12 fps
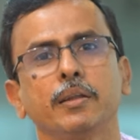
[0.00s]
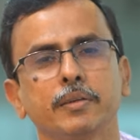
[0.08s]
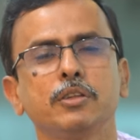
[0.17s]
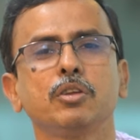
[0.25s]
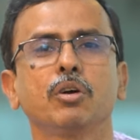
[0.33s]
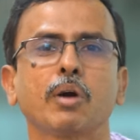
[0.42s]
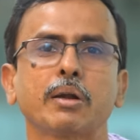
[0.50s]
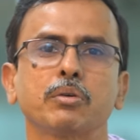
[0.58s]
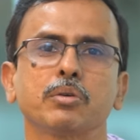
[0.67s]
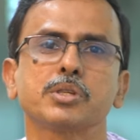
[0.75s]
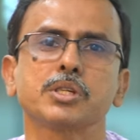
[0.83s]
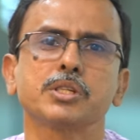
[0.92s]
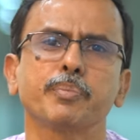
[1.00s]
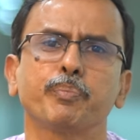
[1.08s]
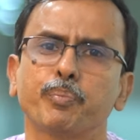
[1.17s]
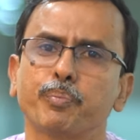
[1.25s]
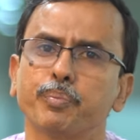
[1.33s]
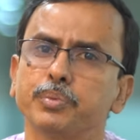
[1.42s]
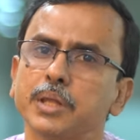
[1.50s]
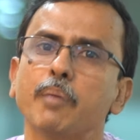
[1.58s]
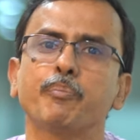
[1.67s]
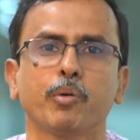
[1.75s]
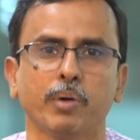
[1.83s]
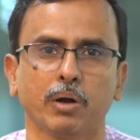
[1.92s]
দ্বিতীয় কারণ হচ্ছে যে
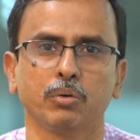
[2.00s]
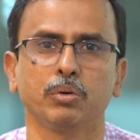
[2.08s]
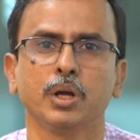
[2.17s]
তাপপ্রবাহ